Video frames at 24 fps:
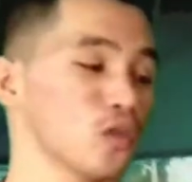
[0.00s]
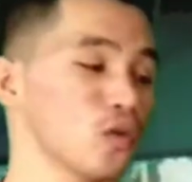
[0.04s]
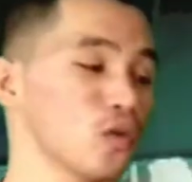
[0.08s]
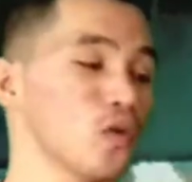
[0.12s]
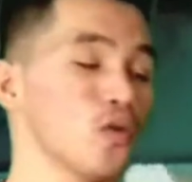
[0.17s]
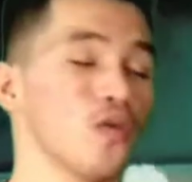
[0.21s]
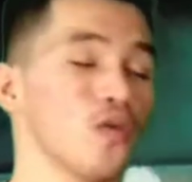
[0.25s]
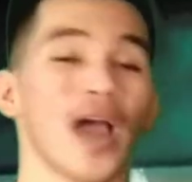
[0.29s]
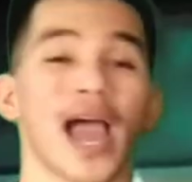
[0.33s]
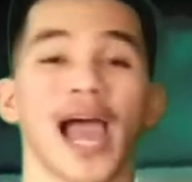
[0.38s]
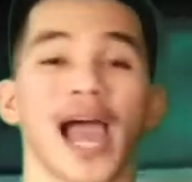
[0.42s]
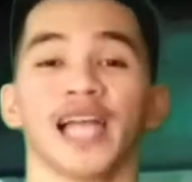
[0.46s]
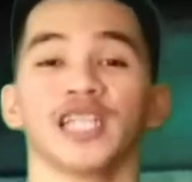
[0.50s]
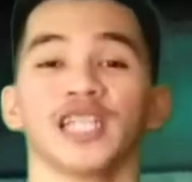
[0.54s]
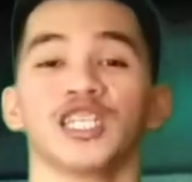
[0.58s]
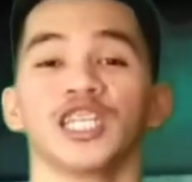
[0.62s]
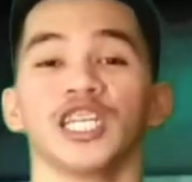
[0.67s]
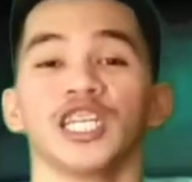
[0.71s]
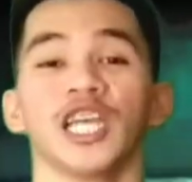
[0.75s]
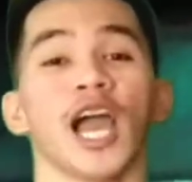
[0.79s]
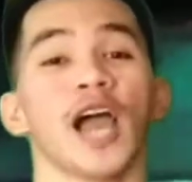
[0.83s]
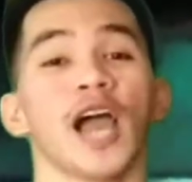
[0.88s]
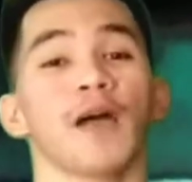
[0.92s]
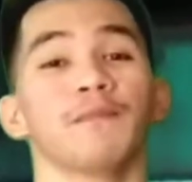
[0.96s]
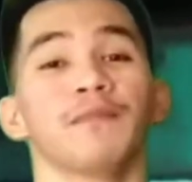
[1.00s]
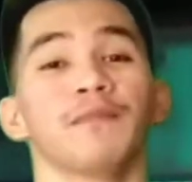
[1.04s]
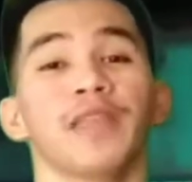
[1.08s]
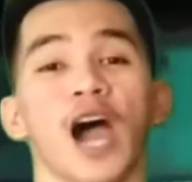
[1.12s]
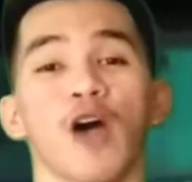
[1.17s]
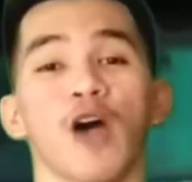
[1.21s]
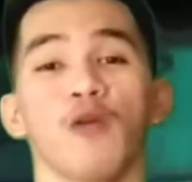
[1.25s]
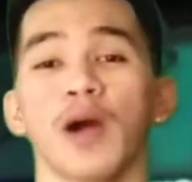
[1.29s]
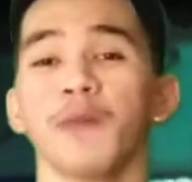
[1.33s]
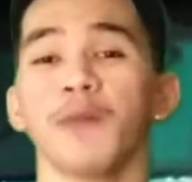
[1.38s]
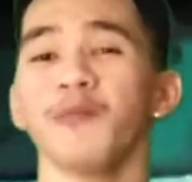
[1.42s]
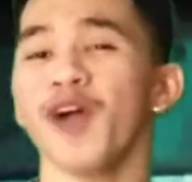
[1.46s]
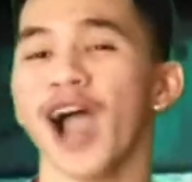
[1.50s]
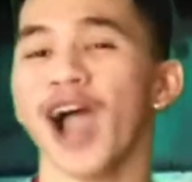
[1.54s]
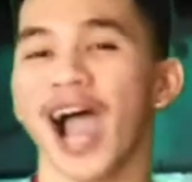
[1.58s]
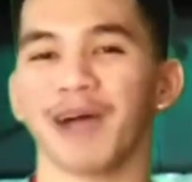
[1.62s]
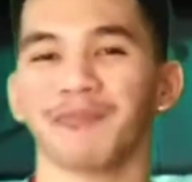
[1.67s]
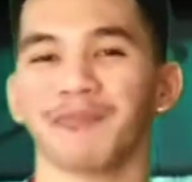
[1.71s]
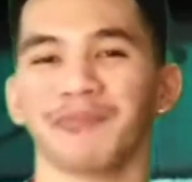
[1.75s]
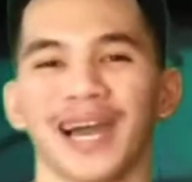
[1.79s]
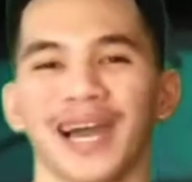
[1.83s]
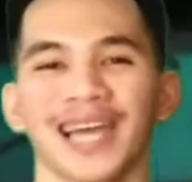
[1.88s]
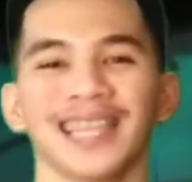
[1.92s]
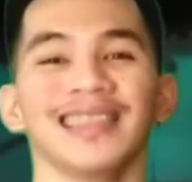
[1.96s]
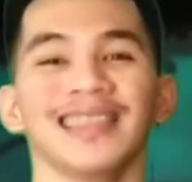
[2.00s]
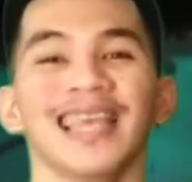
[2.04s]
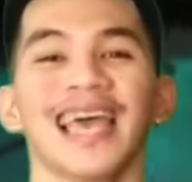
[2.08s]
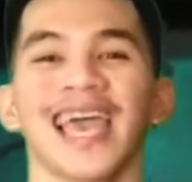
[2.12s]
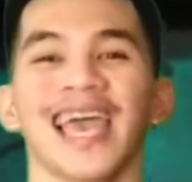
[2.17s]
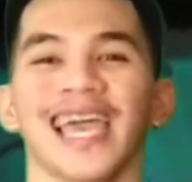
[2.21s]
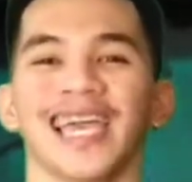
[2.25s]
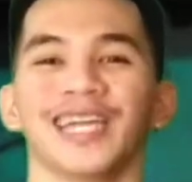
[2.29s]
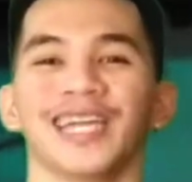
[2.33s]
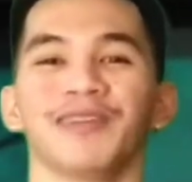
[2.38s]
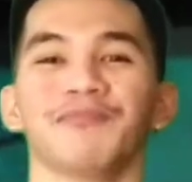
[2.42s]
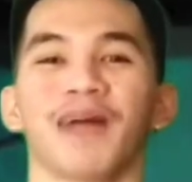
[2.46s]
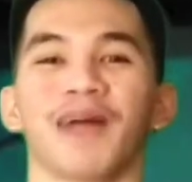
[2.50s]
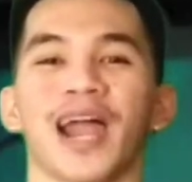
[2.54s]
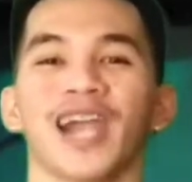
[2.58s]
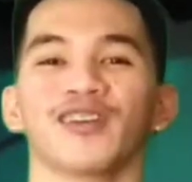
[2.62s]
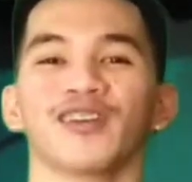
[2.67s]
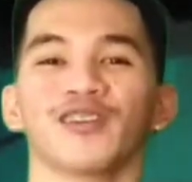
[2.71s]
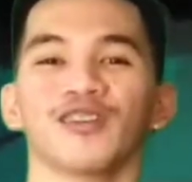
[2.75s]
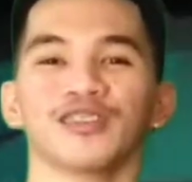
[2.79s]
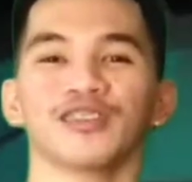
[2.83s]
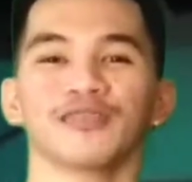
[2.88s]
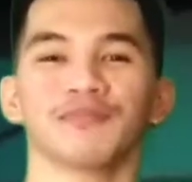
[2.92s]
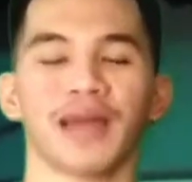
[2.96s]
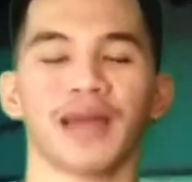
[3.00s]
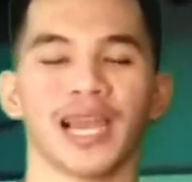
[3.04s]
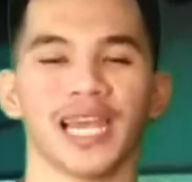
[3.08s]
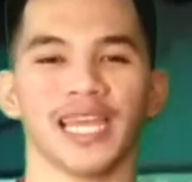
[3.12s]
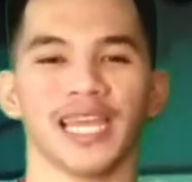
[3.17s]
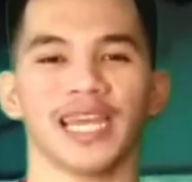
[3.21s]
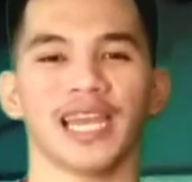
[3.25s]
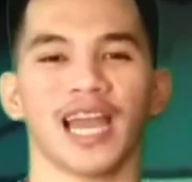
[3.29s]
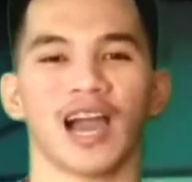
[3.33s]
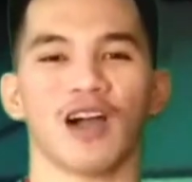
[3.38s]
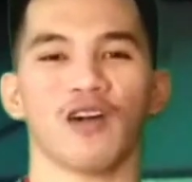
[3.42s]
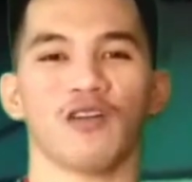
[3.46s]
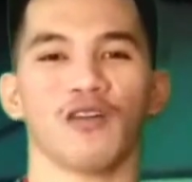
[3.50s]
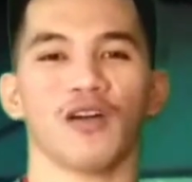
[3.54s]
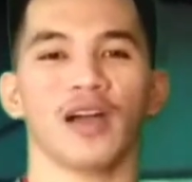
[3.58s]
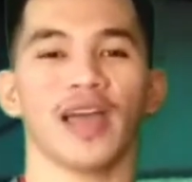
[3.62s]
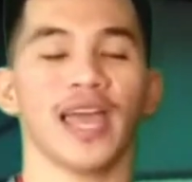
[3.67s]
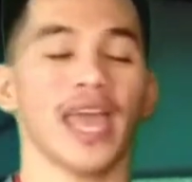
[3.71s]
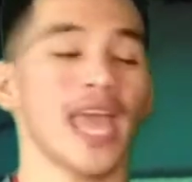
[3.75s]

through Haji Abdawa Muhammad in Marcos Malinao.